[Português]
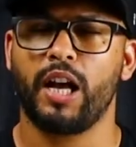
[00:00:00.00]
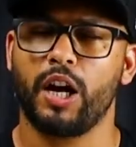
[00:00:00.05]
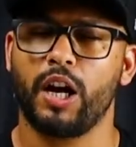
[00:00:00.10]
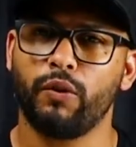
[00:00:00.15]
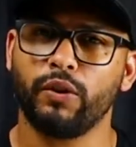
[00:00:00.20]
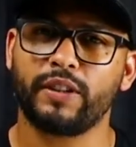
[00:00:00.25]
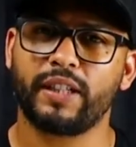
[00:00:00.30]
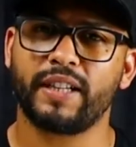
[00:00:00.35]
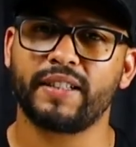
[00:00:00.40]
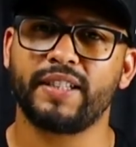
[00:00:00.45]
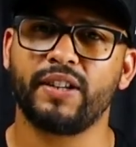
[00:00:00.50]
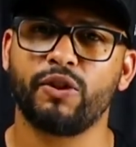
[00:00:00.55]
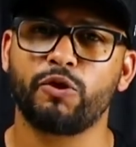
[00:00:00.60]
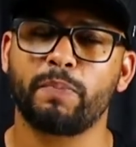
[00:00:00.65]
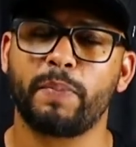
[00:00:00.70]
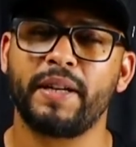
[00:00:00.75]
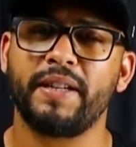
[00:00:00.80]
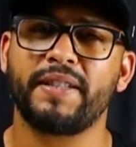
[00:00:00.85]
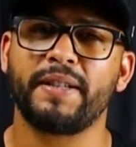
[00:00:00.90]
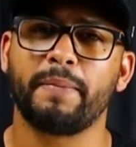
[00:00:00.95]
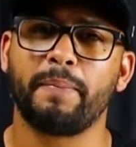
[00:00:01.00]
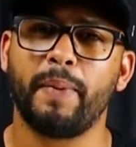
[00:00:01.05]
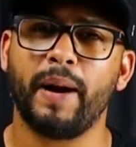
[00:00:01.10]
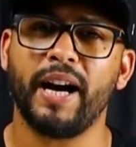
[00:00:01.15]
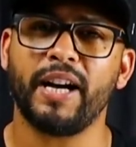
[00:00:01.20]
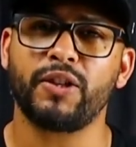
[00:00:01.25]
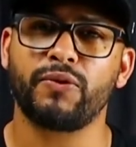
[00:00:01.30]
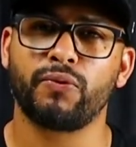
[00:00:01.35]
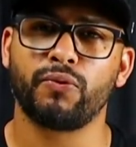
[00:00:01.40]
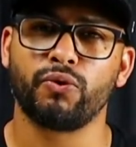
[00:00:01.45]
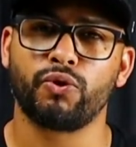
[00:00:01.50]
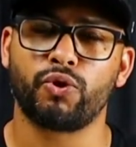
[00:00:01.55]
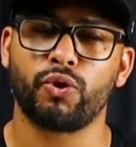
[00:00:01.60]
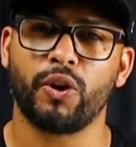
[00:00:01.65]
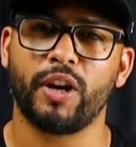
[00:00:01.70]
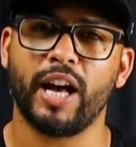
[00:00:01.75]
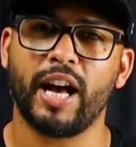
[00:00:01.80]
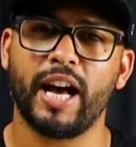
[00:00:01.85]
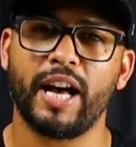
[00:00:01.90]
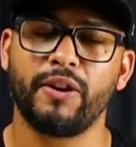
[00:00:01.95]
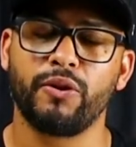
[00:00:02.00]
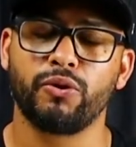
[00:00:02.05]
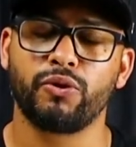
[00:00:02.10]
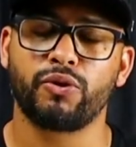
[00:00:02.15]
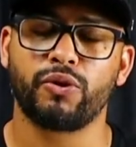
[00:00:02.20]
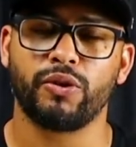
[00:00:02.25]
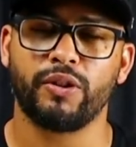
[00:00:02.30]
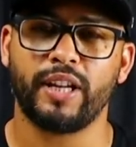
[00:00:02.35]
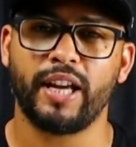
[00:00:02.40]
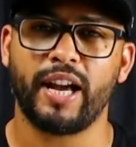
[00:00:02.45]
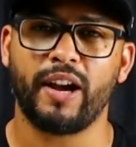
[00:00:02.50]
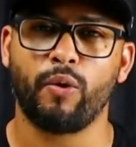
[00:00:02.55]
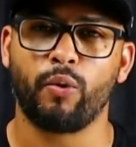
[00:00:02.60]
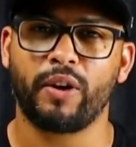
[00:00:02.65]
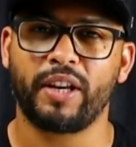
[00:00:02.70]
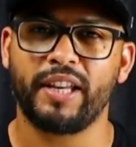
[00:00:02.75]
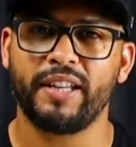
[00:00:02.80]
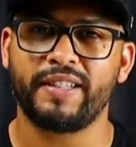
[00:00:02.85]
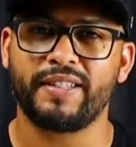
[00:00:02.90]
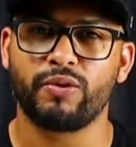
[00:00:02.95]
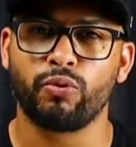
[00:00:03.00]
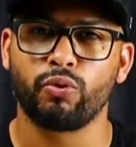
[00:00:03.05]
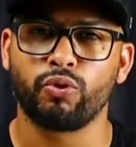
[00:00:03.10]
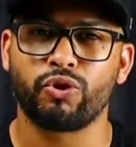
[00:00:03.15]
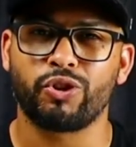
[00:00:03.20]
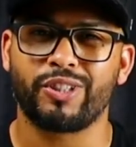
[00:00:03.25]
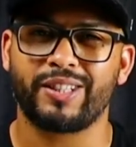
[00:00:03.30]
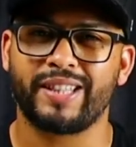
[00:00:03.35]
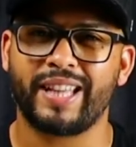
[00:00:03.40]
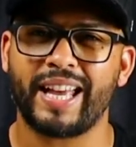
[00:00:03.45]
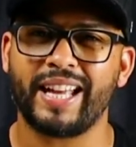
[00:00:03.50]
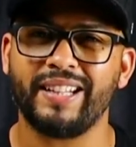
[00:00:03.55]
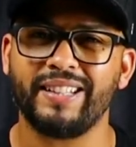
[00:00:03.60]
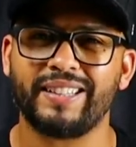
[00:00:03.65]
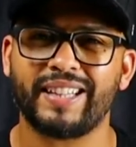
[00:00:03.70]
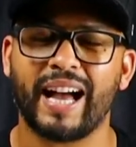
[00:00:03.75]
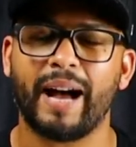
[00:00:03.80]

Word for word: Eu vou trazer os principais funcionários, né, o que sustenta a